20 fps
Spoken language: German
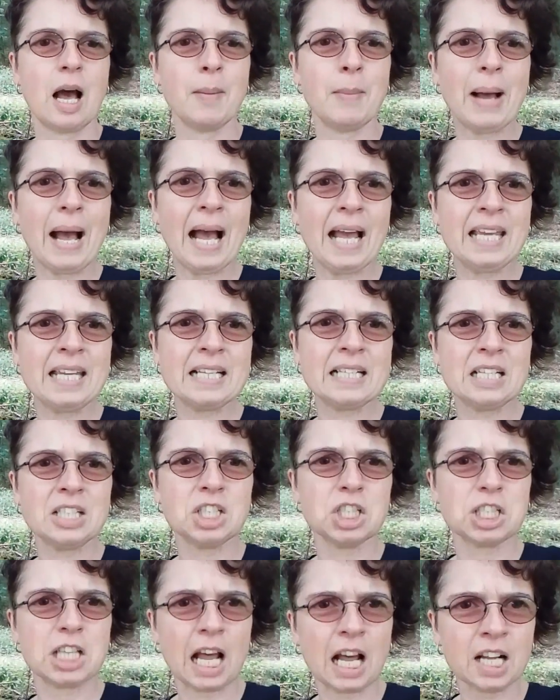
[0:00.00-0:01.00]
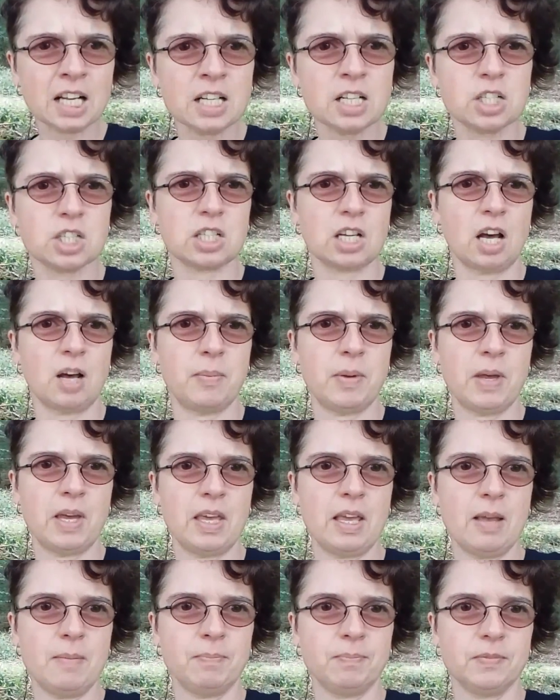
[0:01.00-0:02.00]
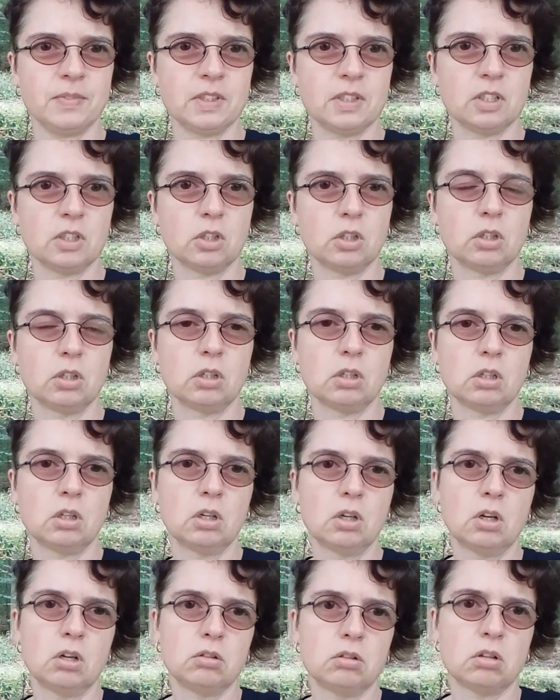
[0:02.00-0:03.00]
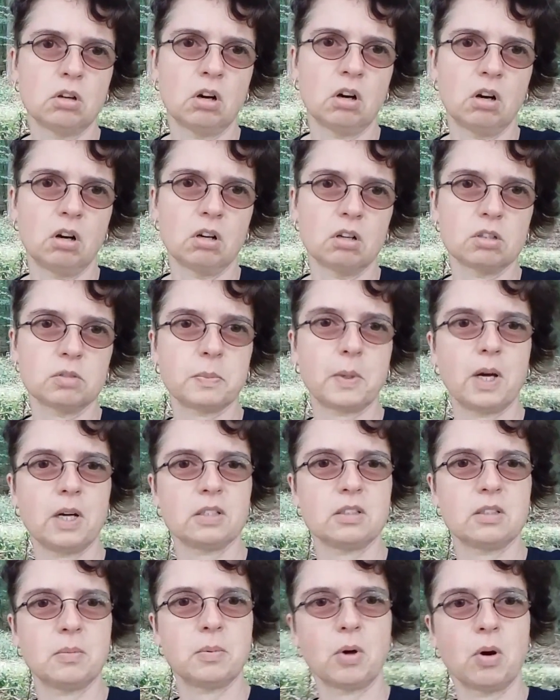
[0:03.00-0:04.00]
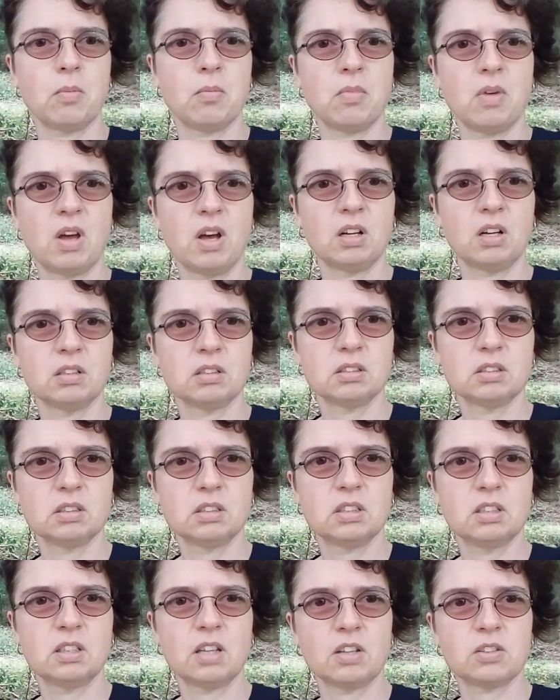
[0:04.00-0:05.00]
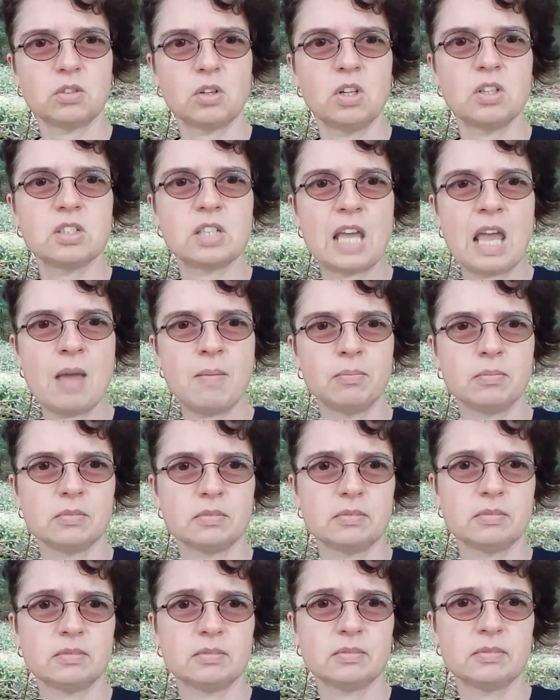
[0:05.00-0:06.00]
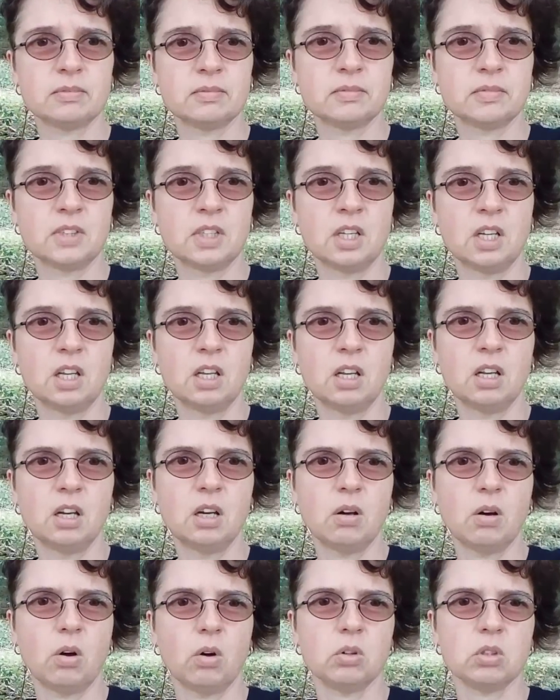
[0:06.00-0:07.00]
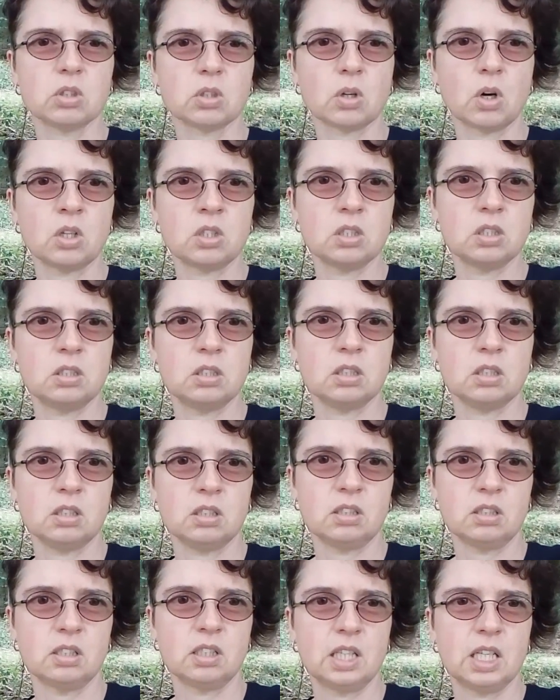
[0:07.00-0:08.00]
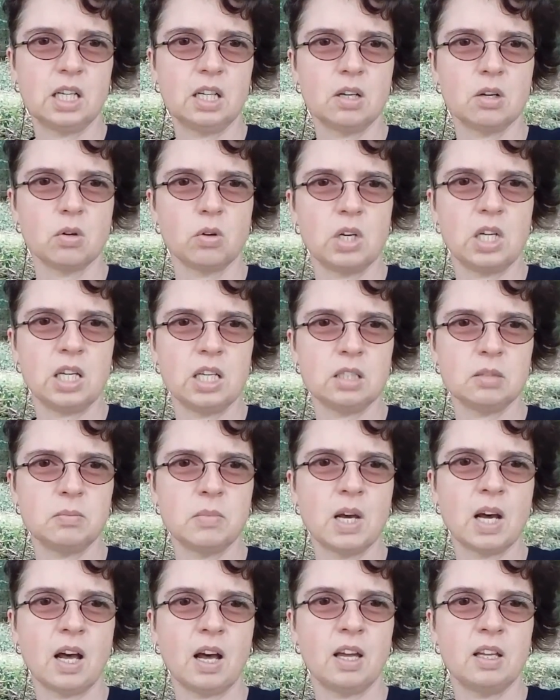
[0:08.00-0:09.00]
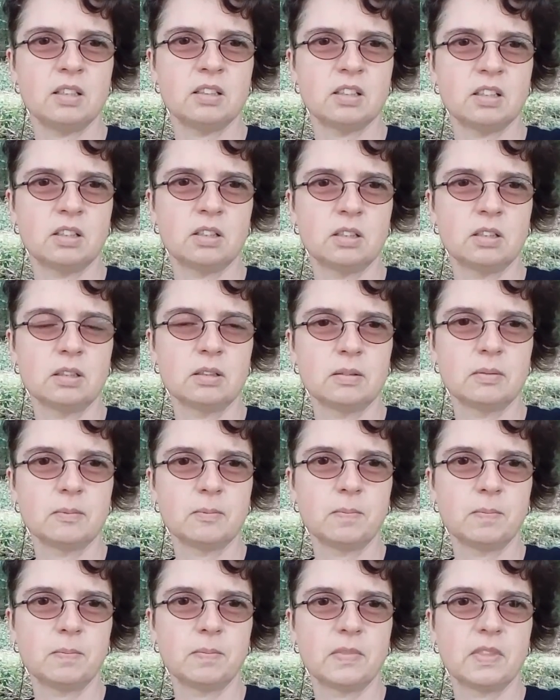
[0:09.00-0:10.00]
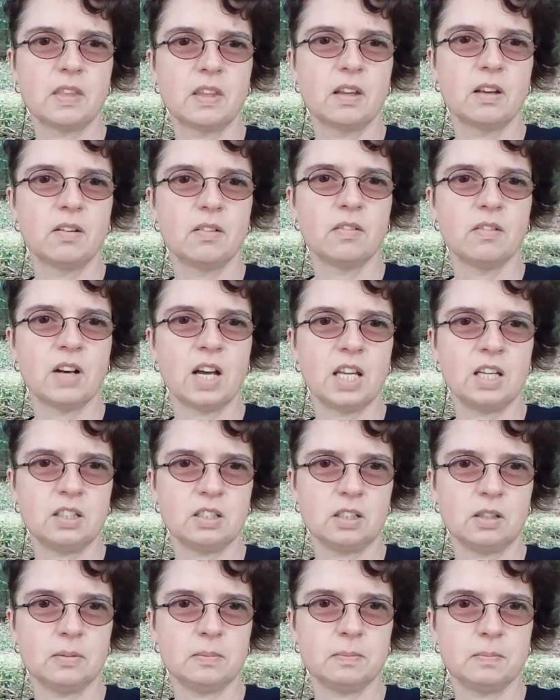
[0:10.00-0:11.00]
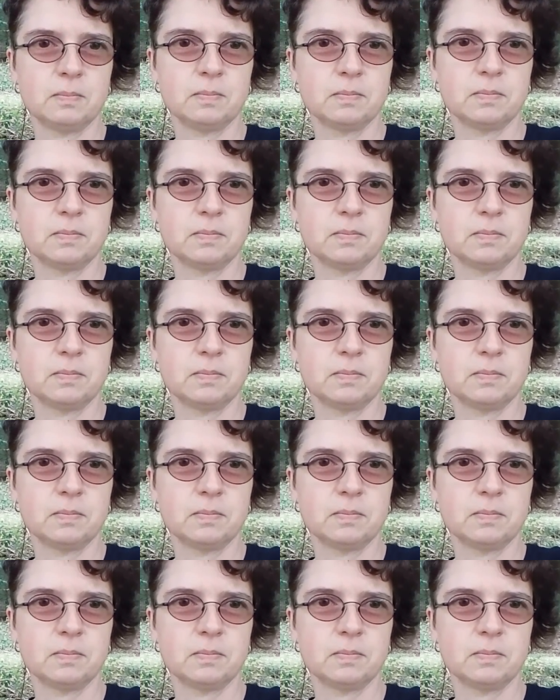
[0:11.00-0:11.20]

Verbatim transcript: Am eigenen Stachel starb er eben. Tja, sprach der Brombeer, das soll's geben. Und trottete, nun nicht mehr heiter, weiter.